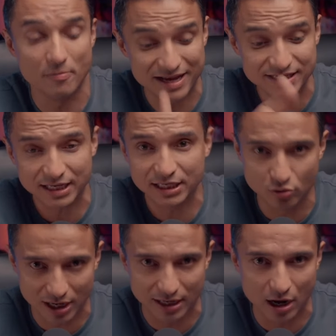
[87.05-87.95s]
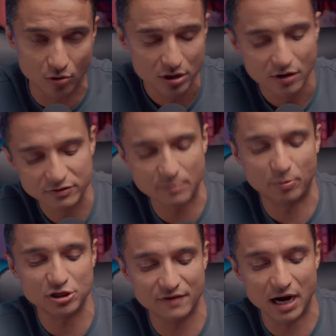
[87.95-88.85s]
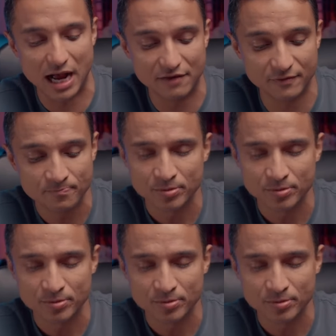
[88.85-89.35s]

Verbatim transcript: Mas aqui no canal você pode ver a live.